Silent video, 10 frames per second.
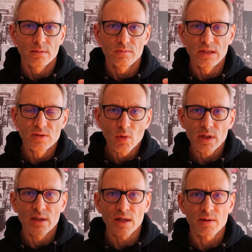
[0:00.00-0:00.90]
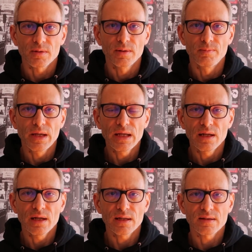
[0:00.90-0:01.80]
die Suche nach äh,
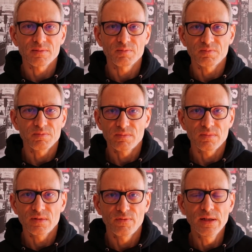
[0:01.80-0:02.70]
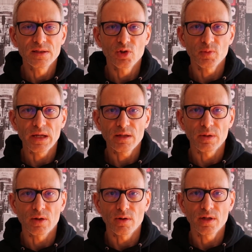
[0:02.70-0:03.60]
Mengele hat viel zu spät
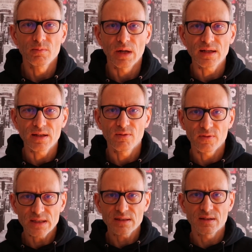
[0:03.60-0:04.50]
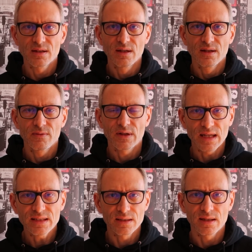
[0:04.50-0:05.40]
begonnen. Man hat ihn fast
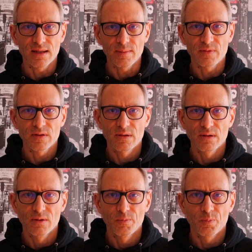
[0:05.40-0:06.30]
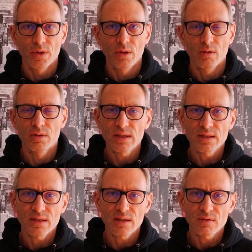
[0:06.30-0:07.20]
vergessen gehabt. Und das
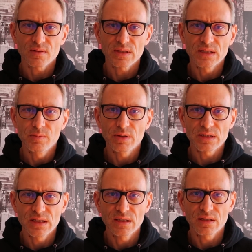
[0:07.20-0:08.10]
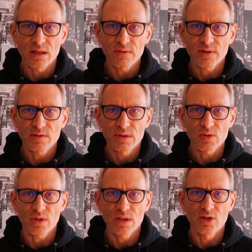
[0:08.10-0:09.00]
ist etwas, was nie passieren darf, dass wir
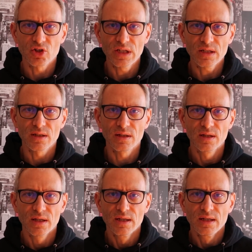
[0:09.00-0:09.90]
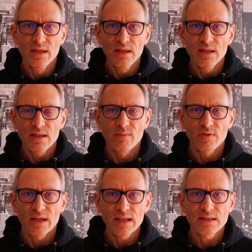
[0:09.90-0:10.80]
solche Geschichten dem
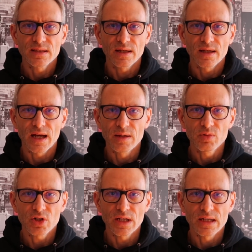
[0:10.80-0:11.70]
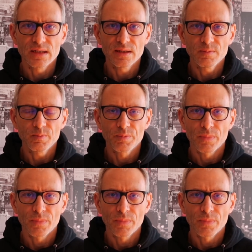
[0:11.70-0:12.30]
Vergessen anheimstellen,